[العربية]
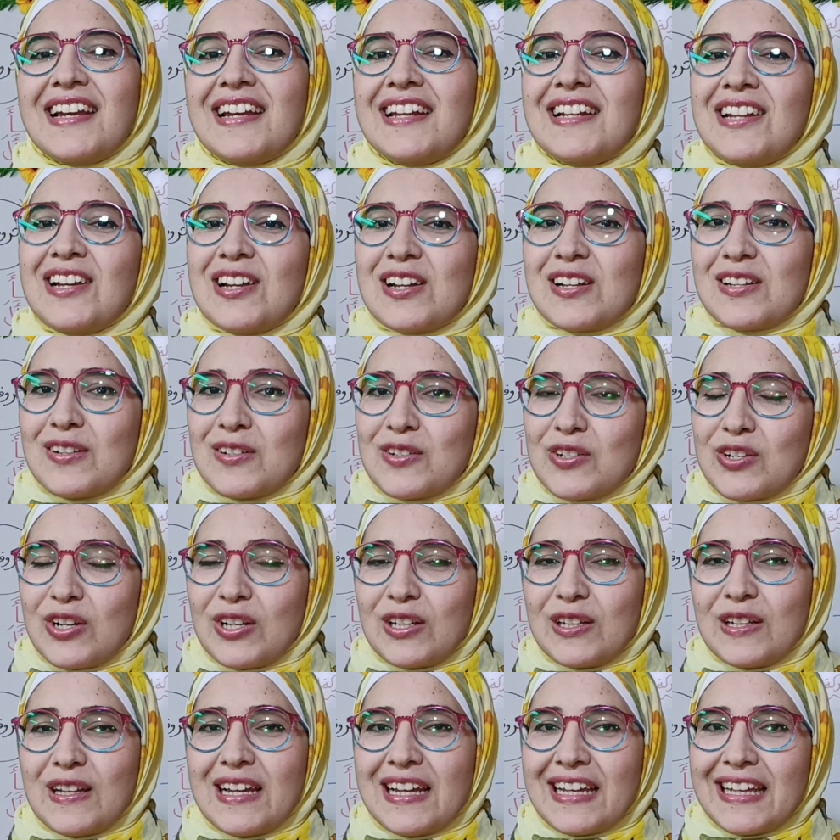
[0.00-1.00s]
النهاردة ان
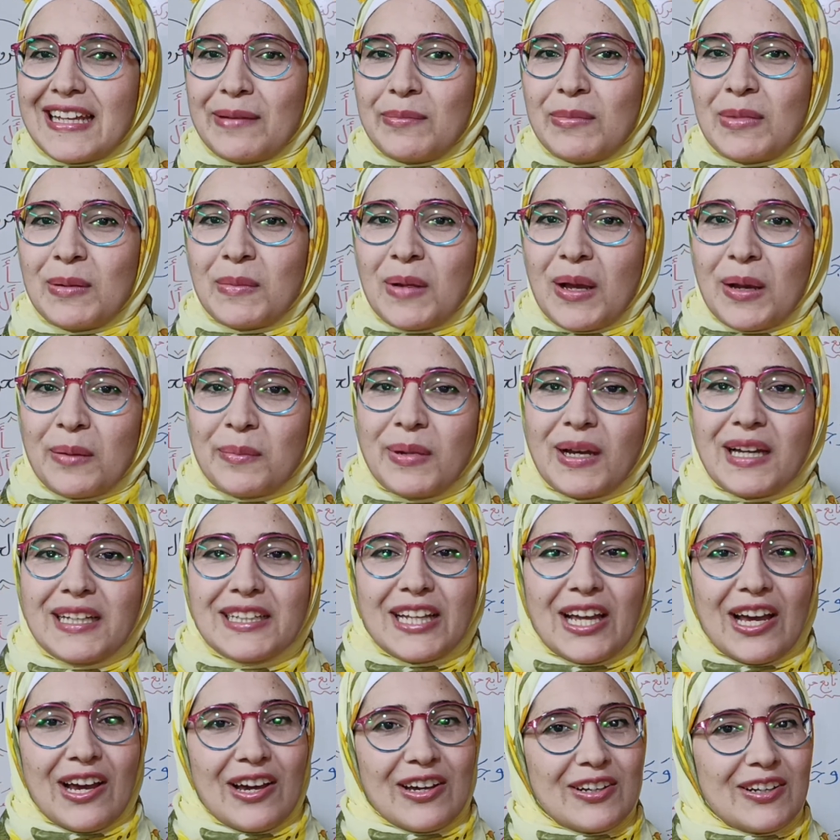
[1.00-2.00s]
شاء الله هنكمل مع
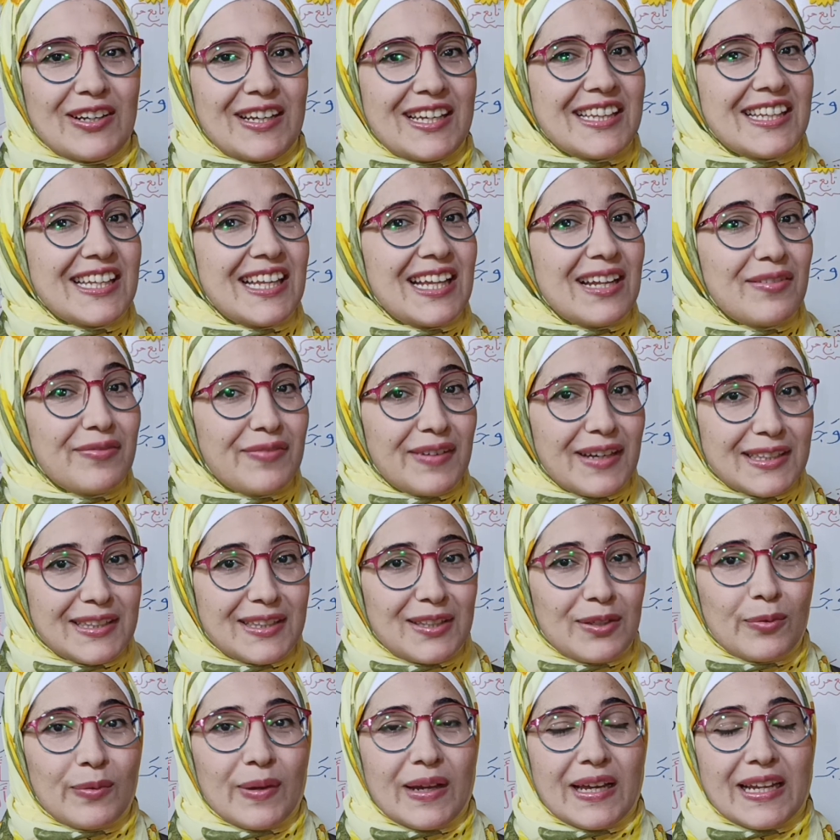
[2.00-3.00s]
بعض حركة
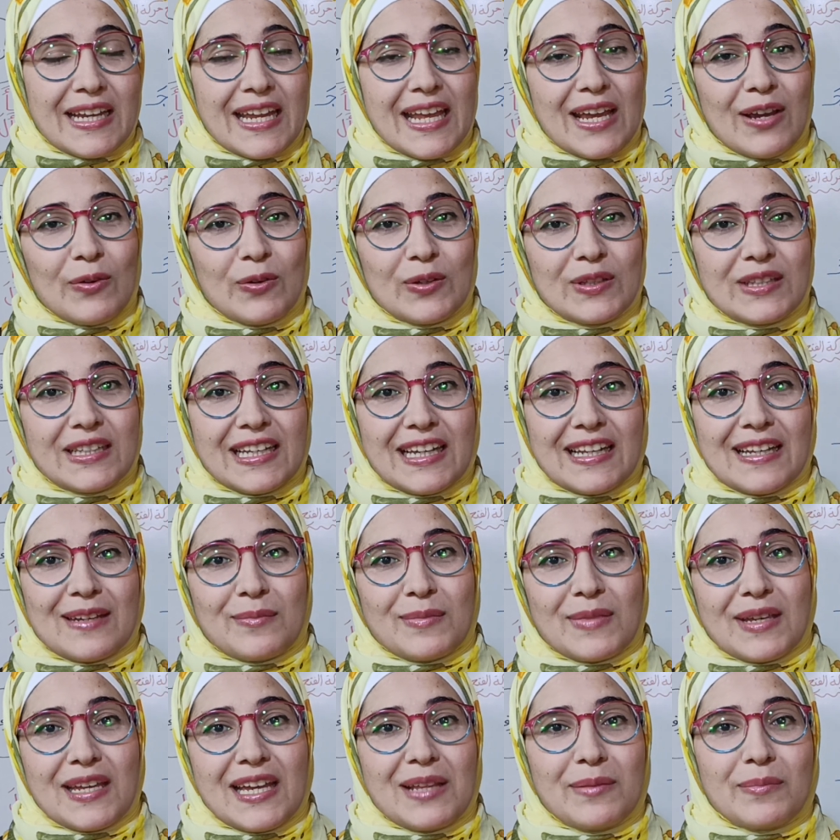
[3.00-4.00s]
الفتح وهناخد
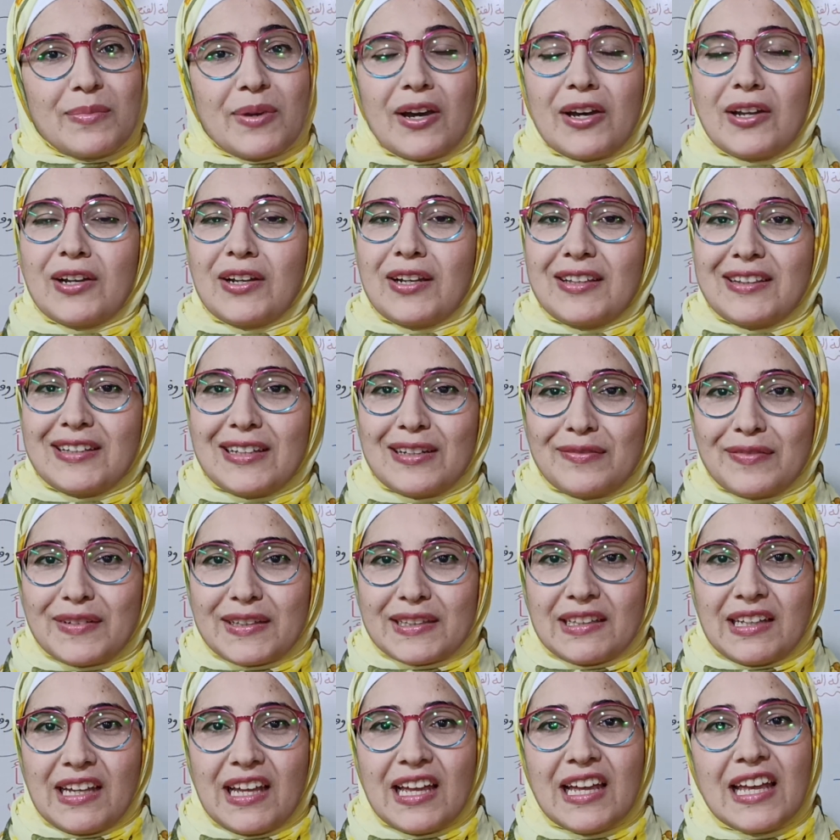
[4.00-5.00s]
كلمات بحركة
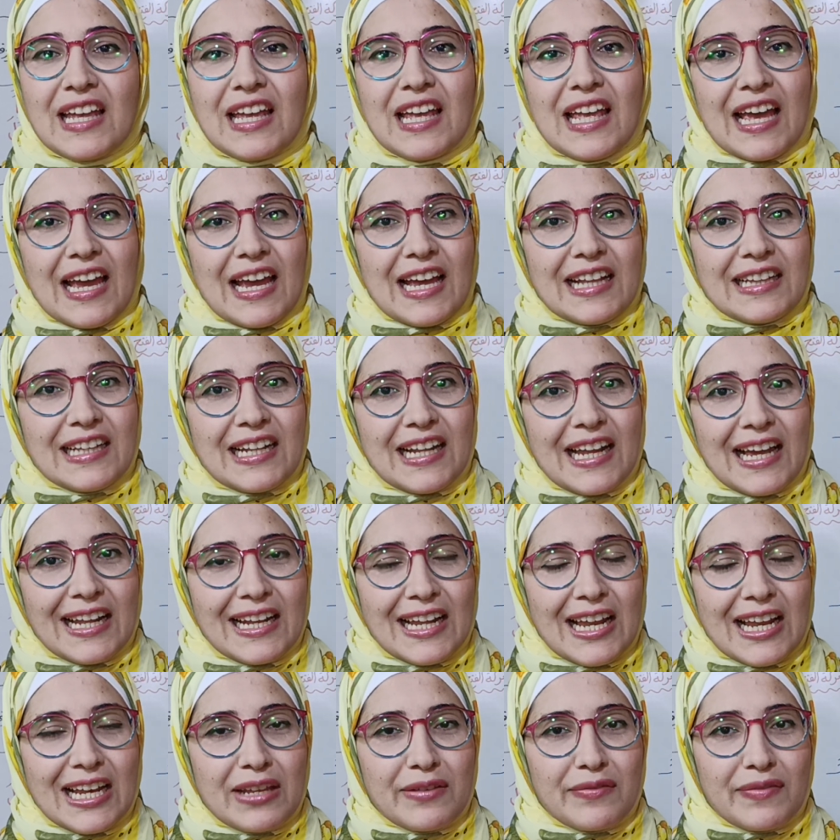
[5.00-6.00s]
الفتح اخدنا
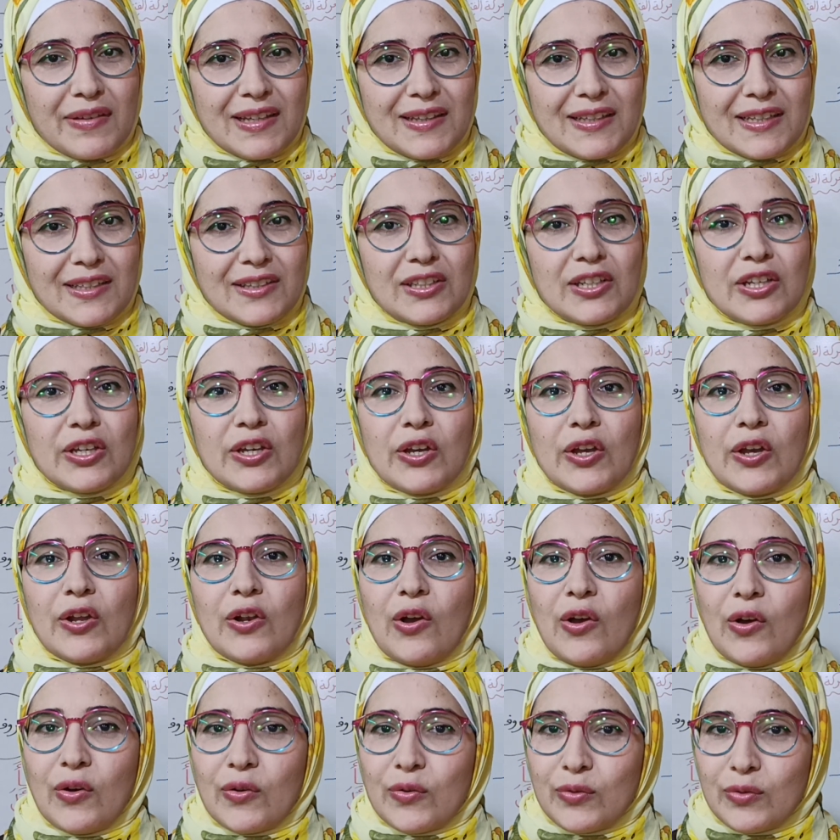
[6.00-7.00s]
الحلقة اللي فاتت
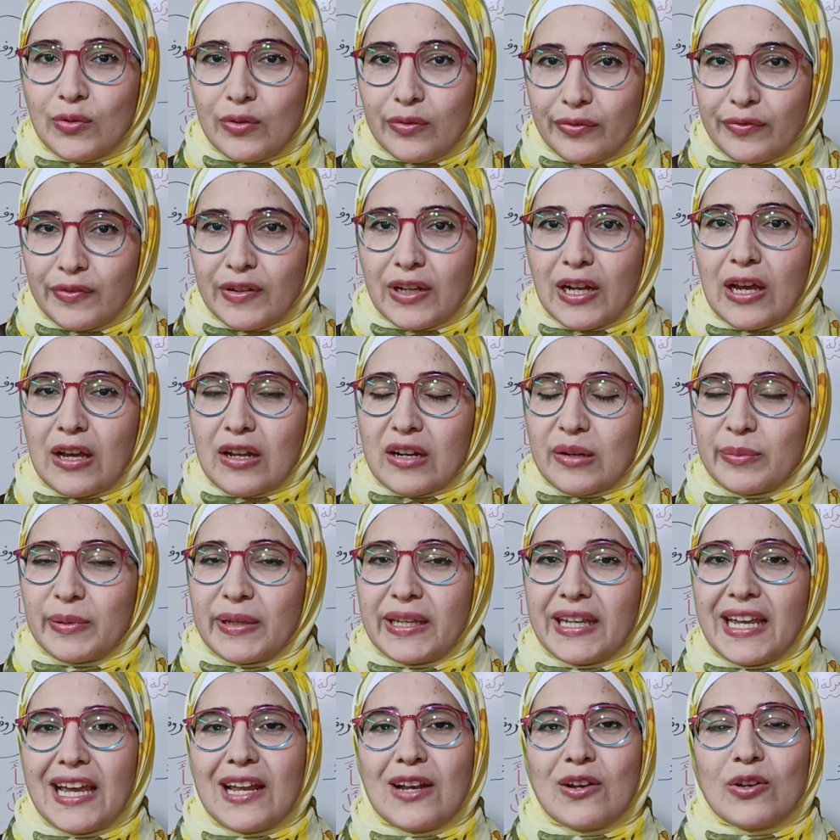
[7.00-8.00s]
الحروف
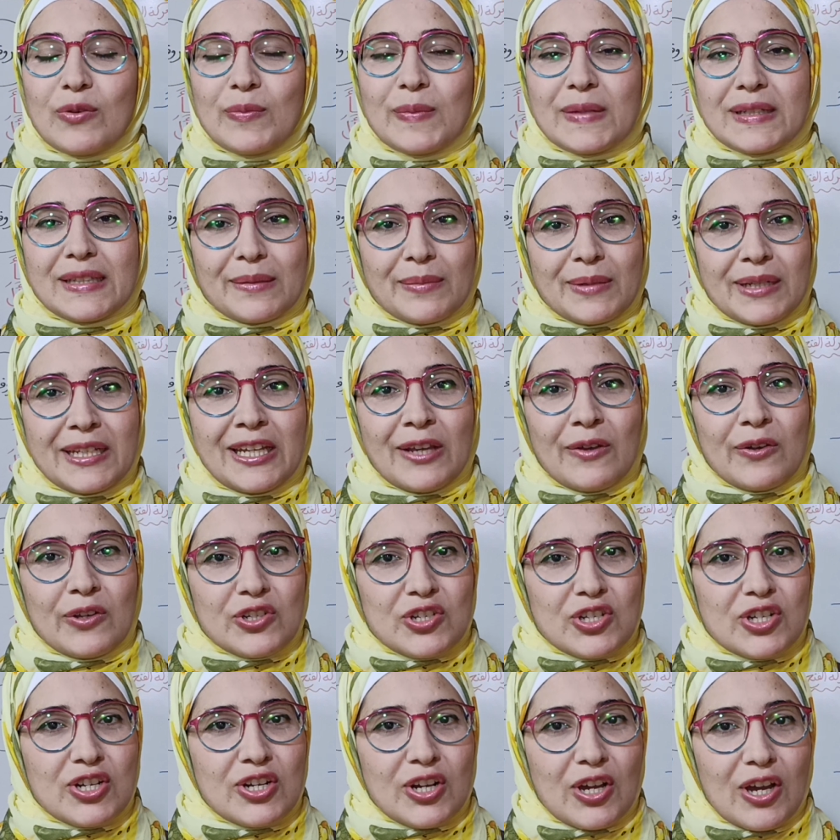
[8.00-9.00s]
العربية اللي هم
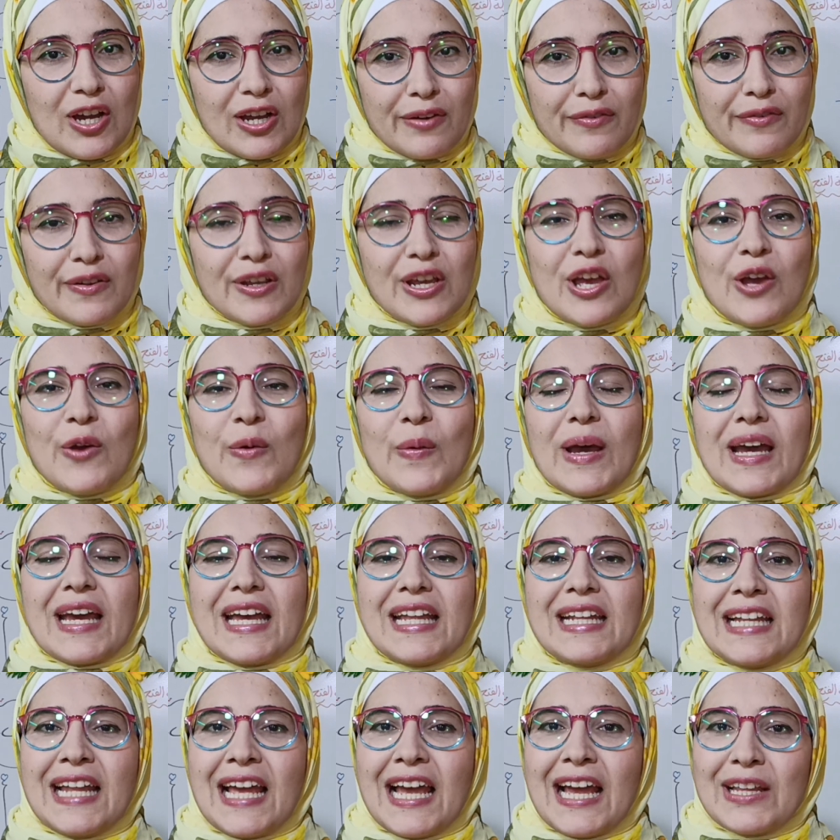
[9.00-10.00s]
28 حرف
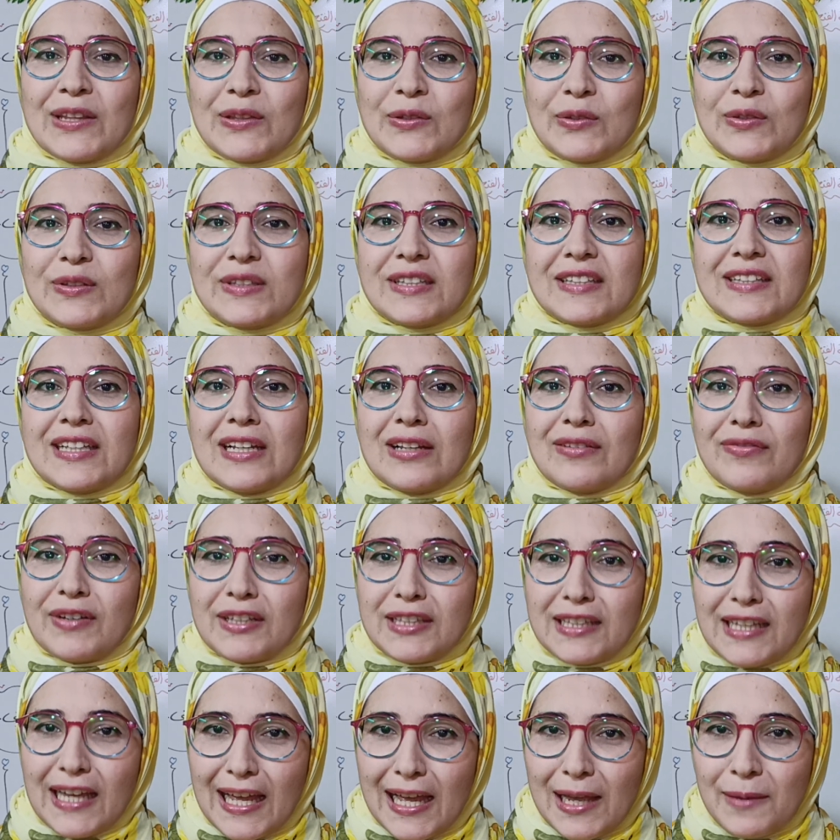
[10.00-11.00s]
واخدنا حدوتة
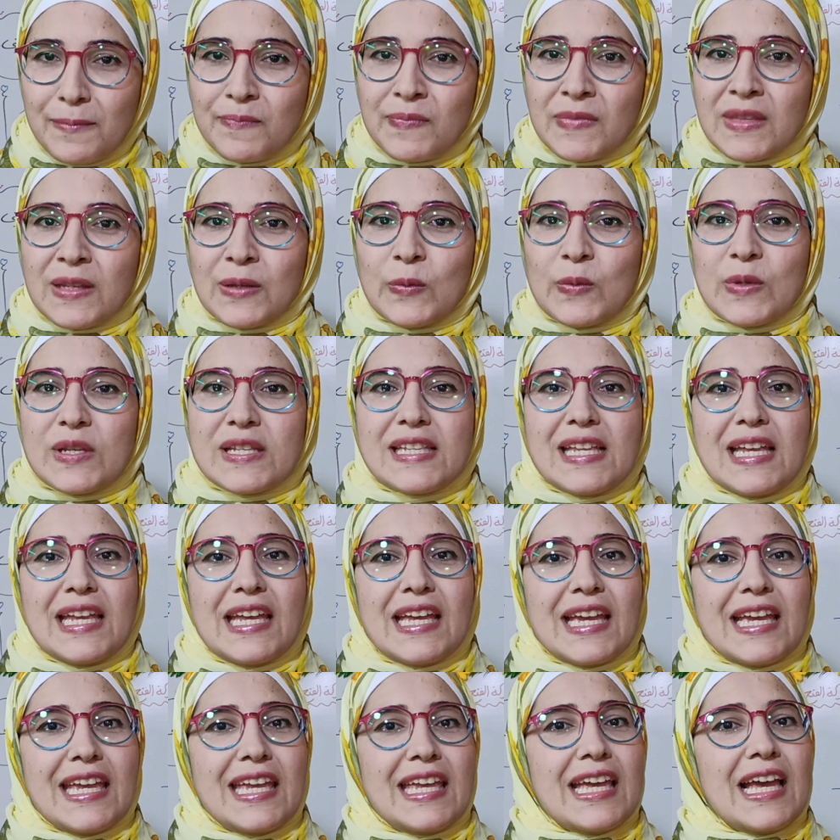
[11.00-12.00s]
الفتحة
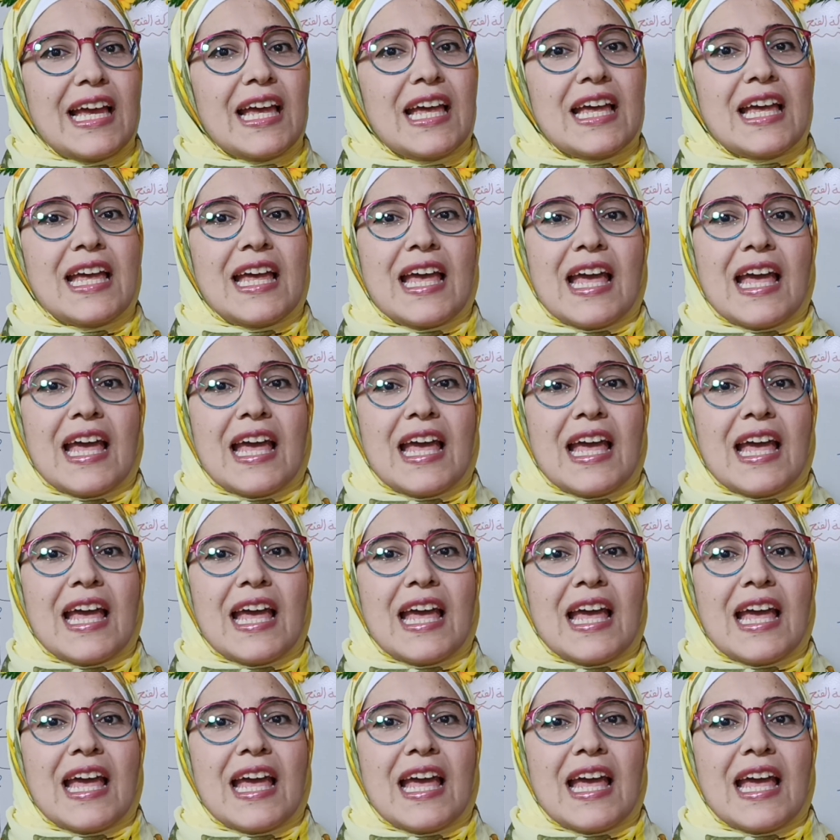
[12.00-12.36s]
وازاي هي